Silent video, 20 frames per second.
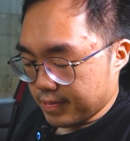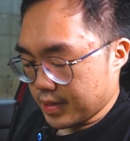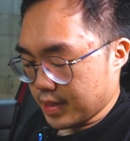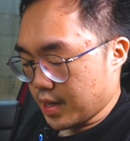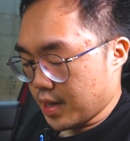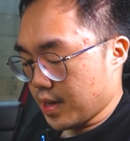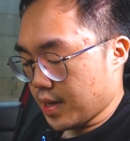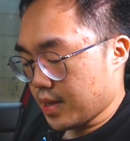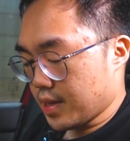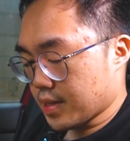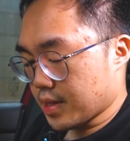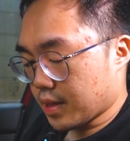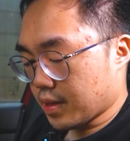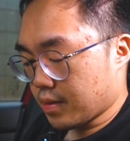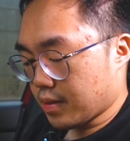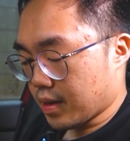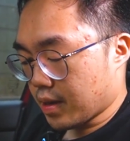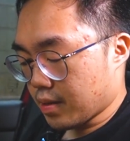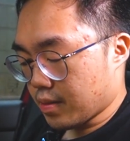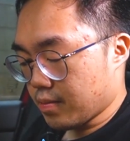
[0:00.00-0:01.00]
jadi
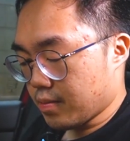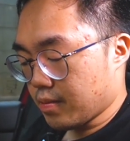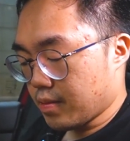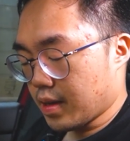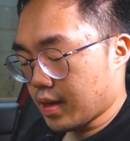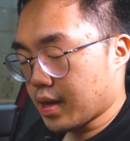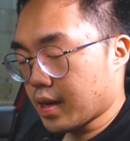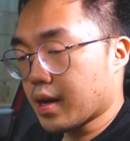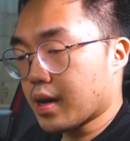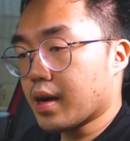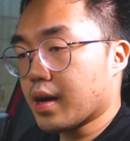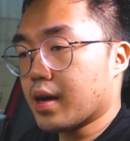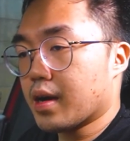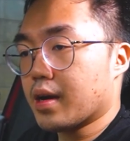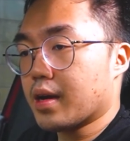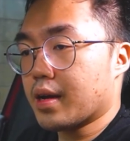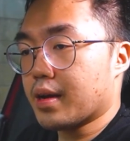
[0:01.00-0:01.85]
satu lagu yang